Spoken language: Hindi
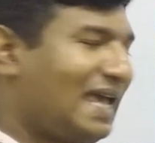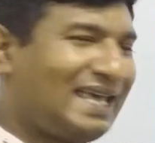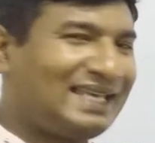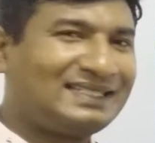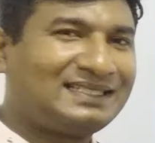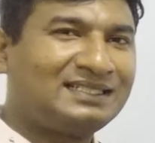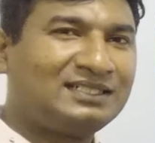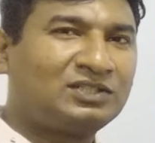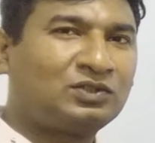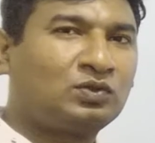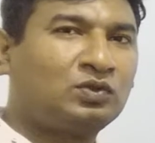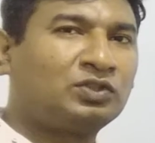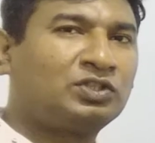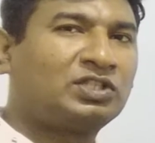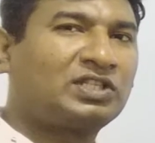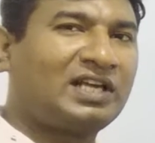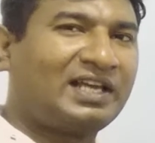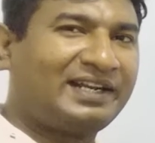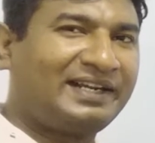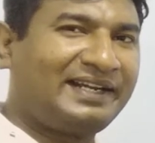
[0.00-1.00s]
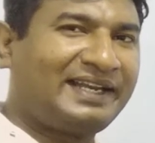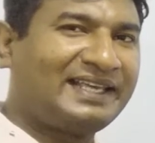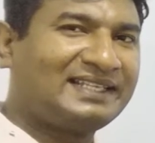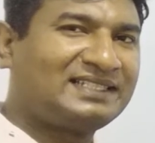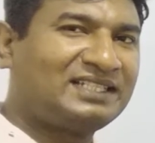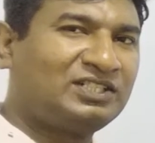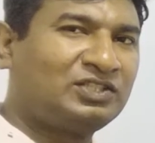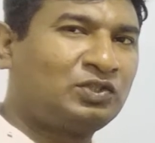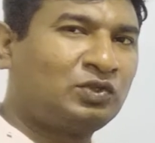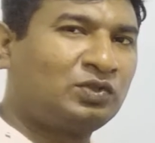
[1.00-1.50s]
एसिड्स कुछ करंट
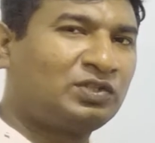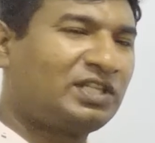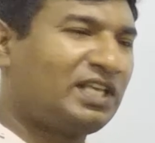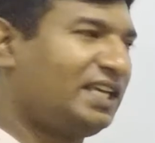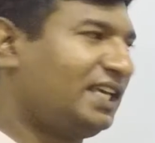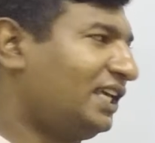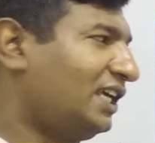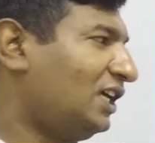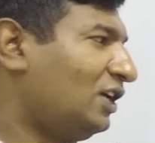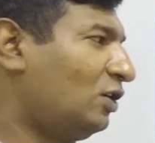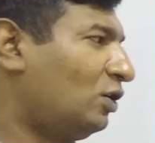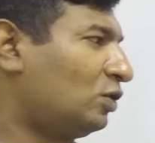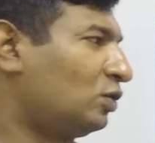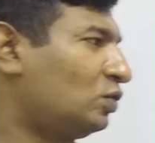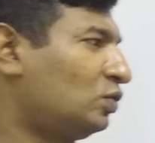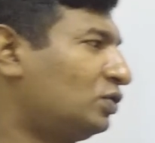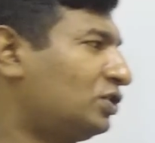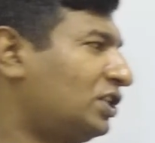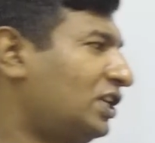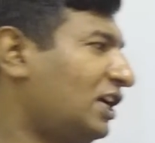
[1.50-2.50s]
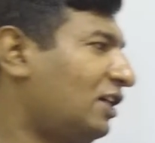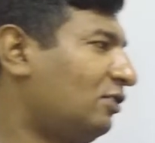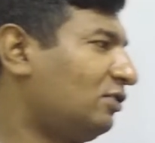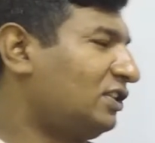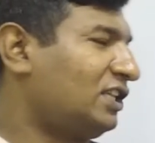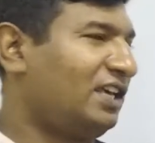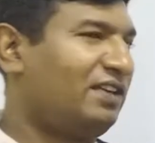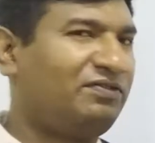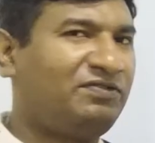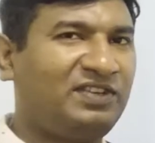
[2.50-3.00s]
एसिड्स होते हैं और कुछ क्या
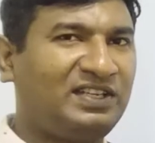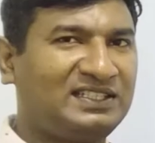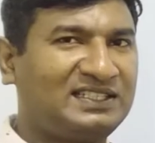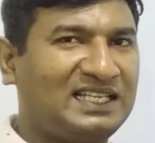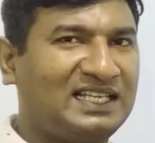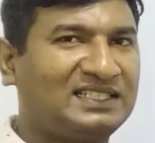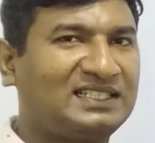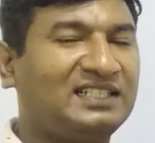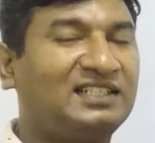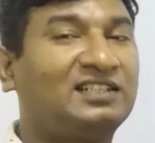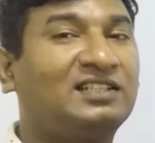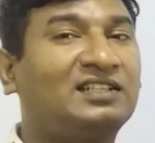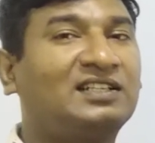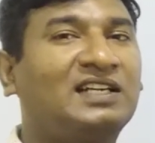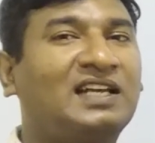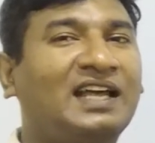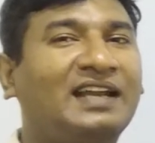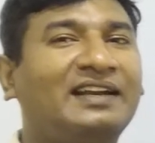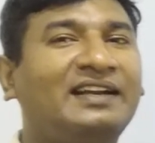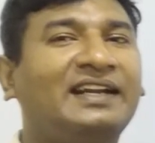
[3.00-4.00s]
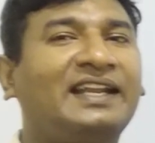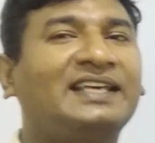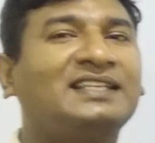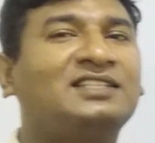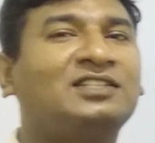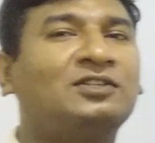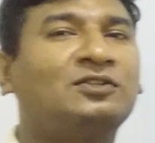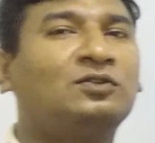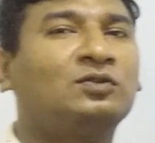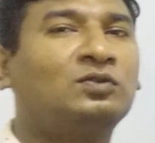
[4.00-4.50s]
होते हैं फिक्स एसिड करंट
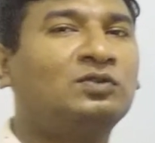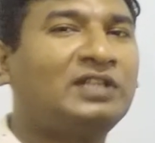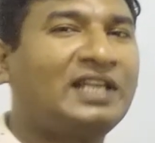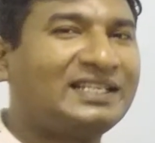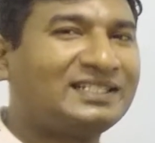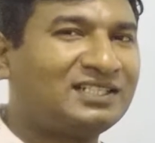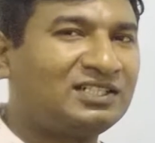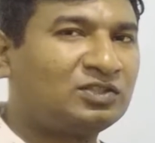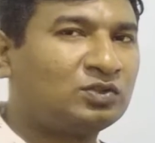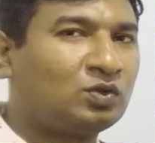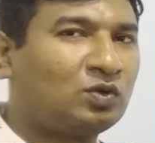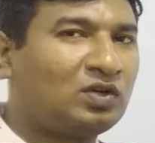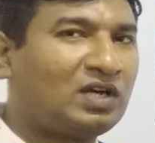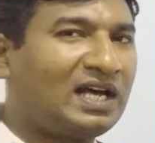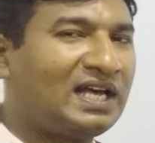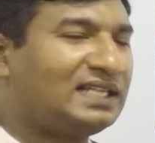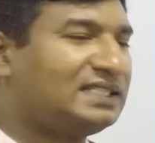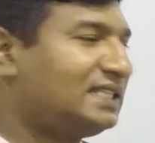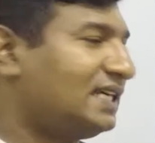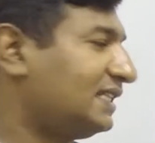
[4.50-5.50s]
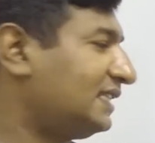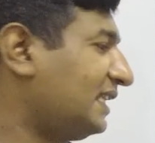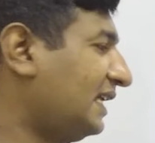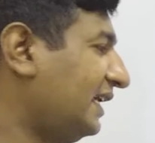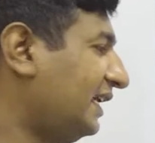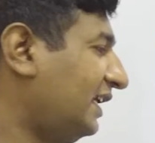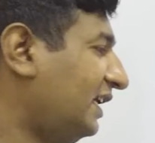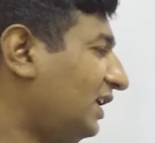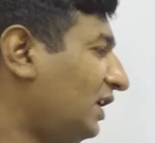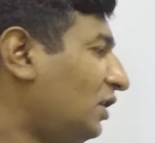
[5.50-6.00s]
एसिड उन एसिड्स को कहा जाता
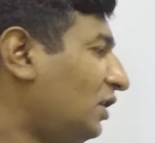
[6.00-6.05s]
है